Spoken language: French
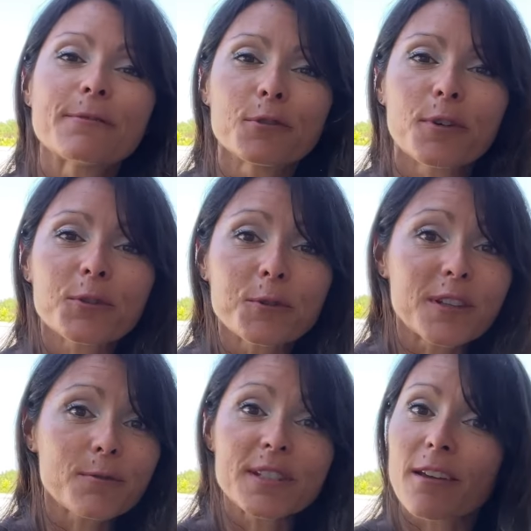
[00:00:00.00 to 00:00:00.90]
Si vous de votre
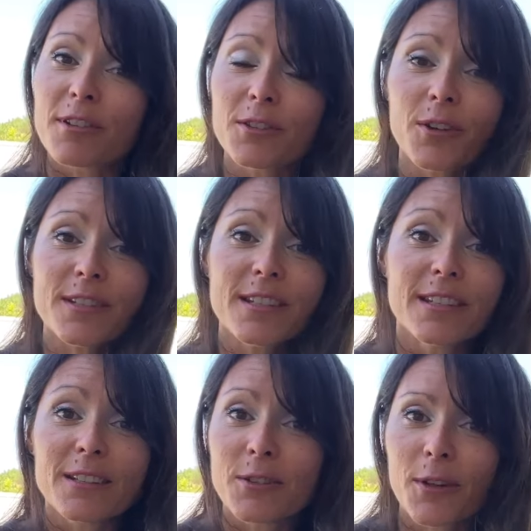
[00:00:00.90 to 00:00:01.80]
côté vous avez d'autres
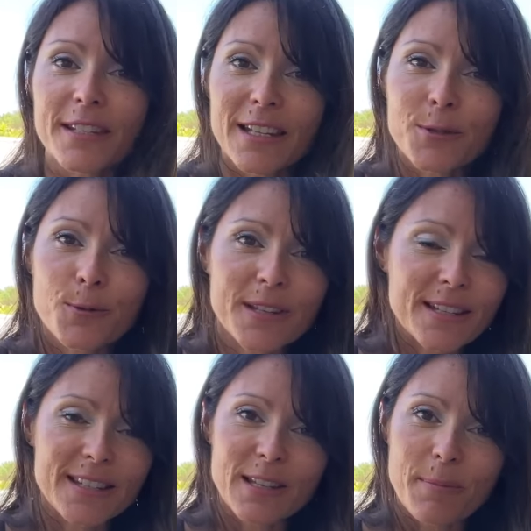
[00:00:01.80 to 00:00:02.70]
idées, d'autres astuces,
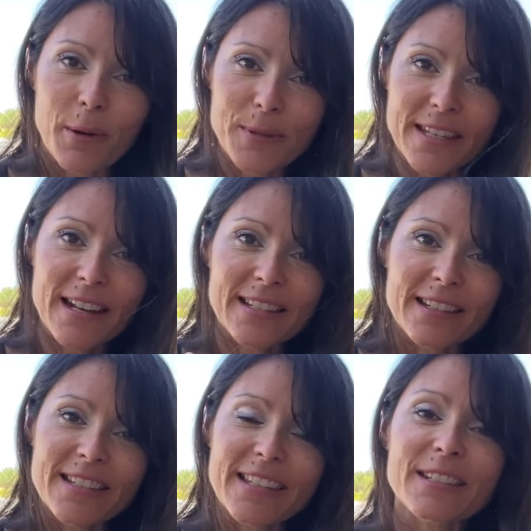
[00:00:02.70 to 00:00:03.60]
n'hésitez pas aussi à les
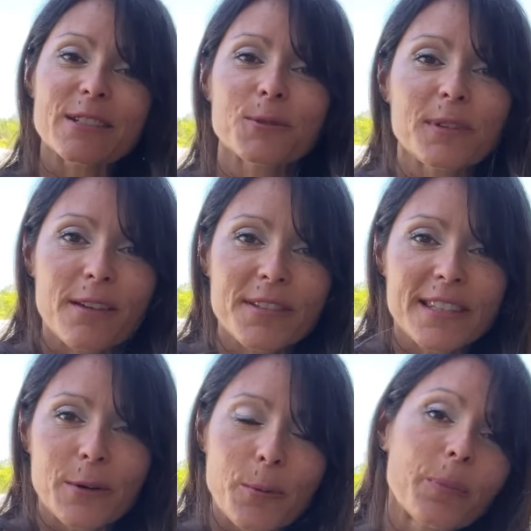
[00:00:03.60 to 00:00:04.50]
indiquer sous la
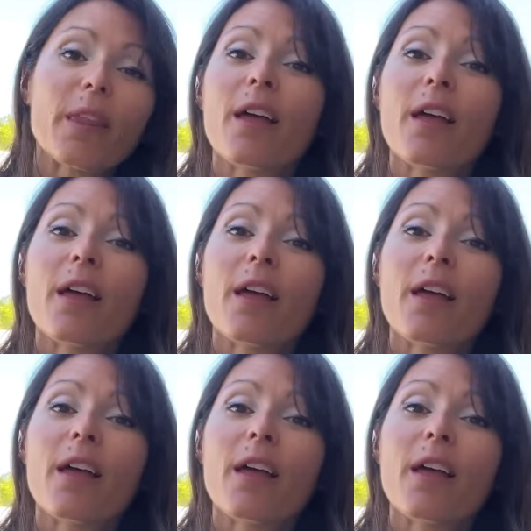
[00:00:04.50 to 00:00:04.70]
vidéo.